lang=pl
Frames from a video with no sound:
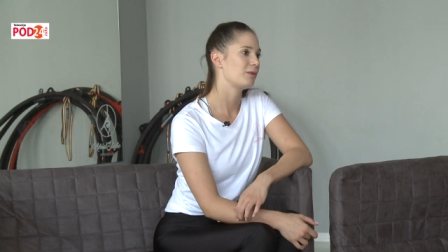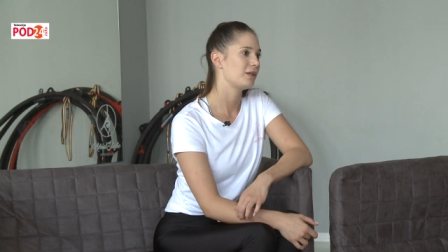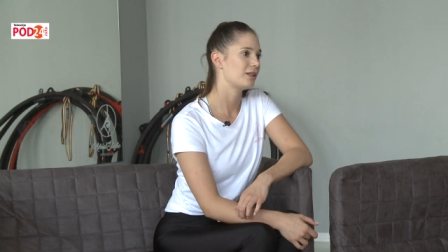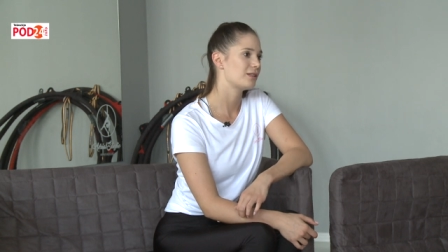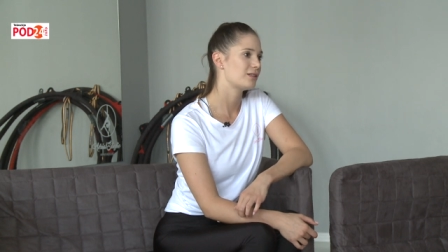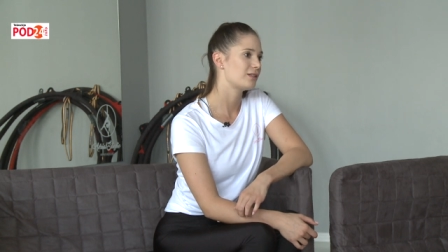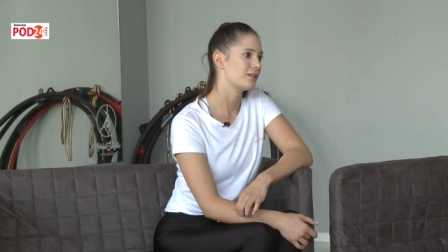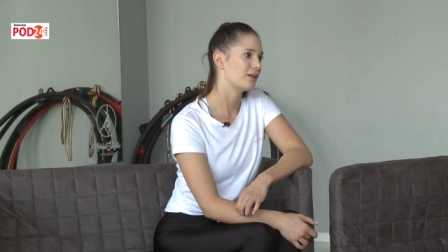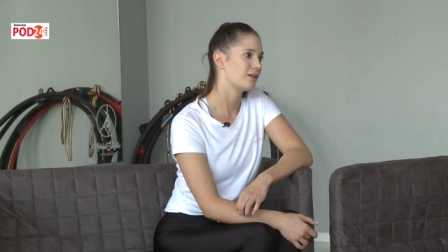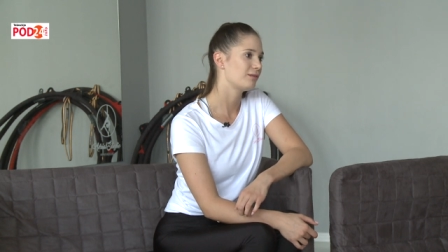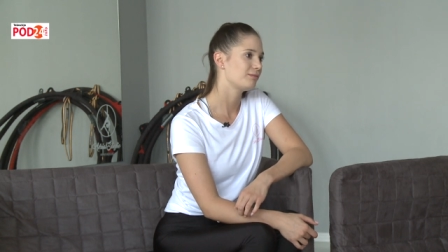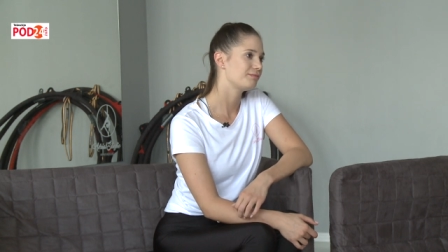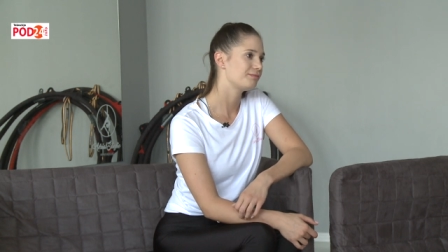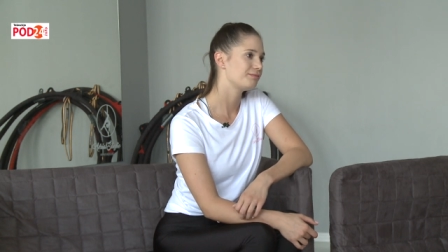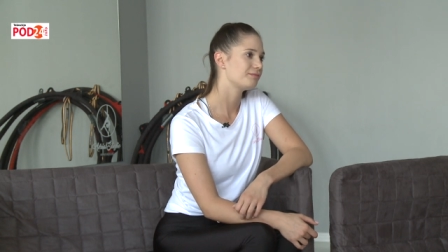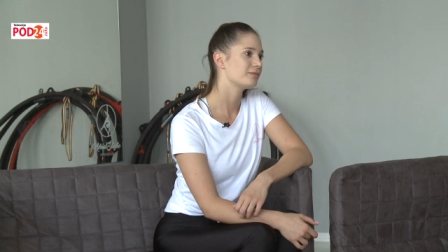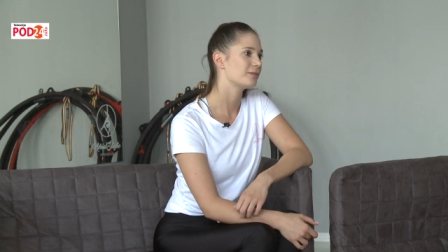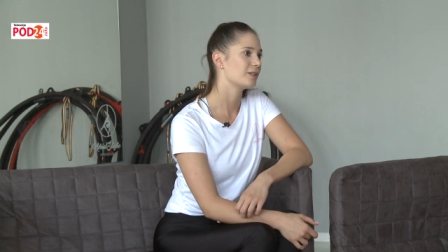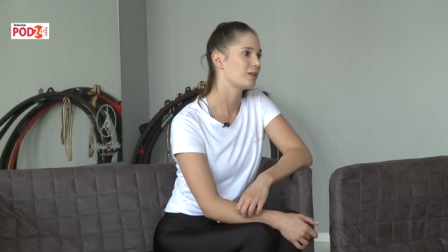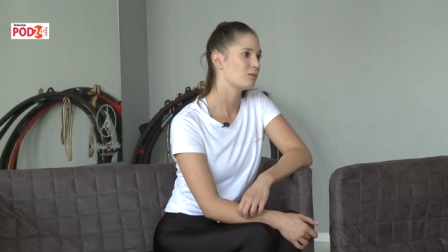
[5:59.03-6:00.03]
miejsce
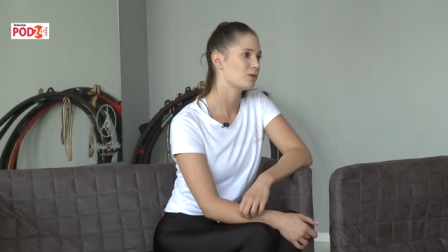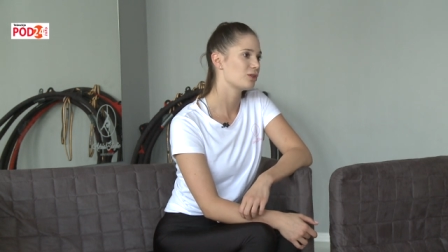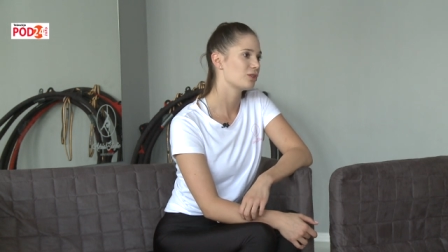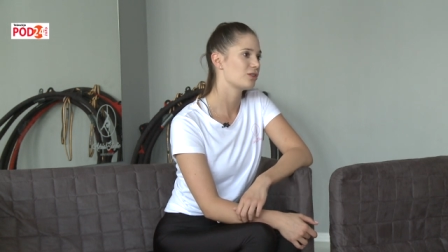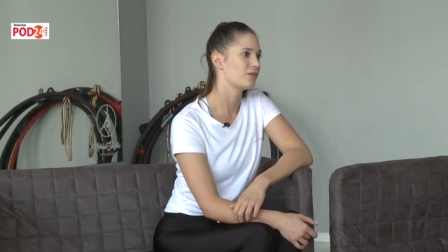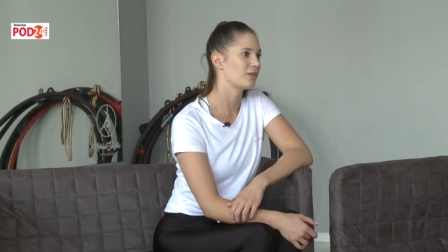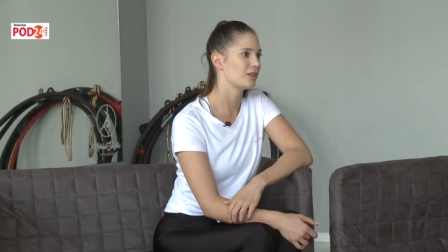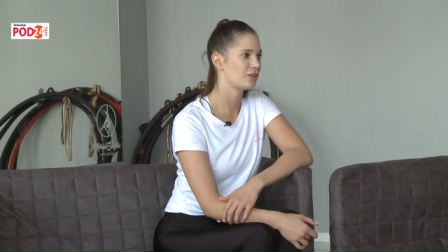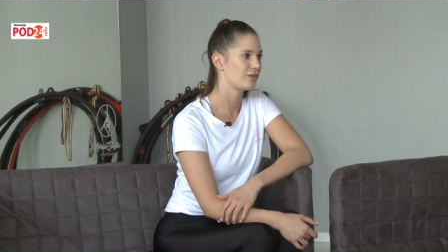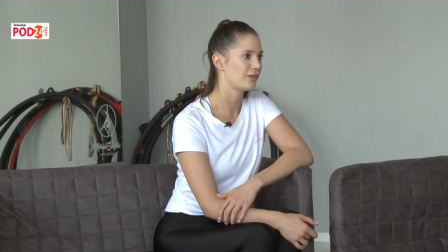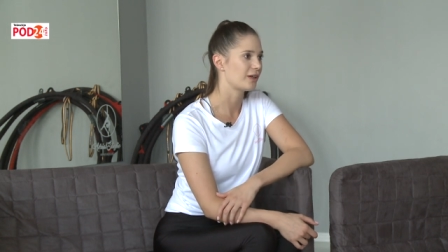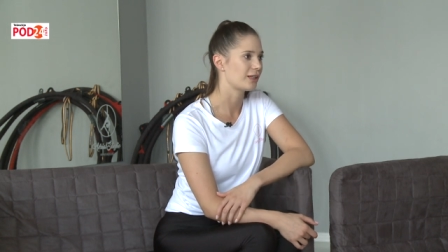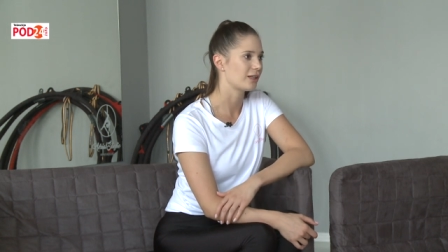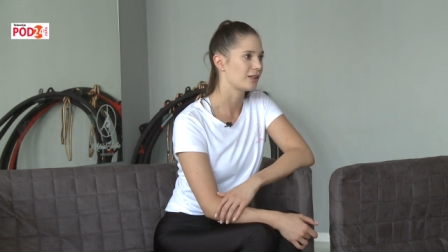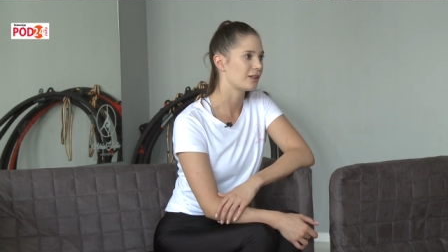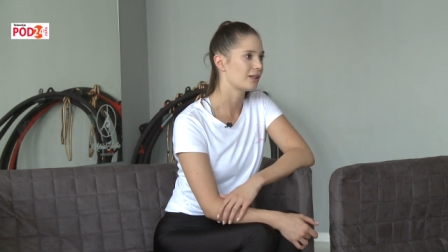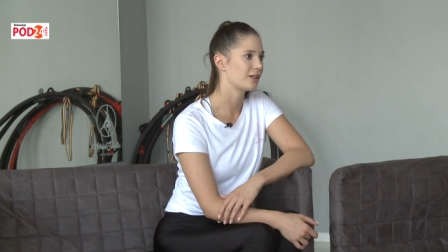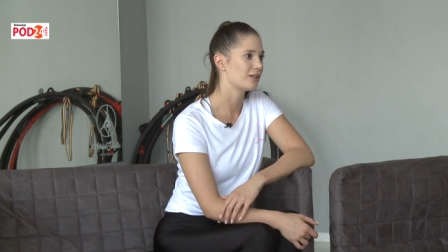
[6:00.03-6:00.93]
na Mistrzostwach Świata.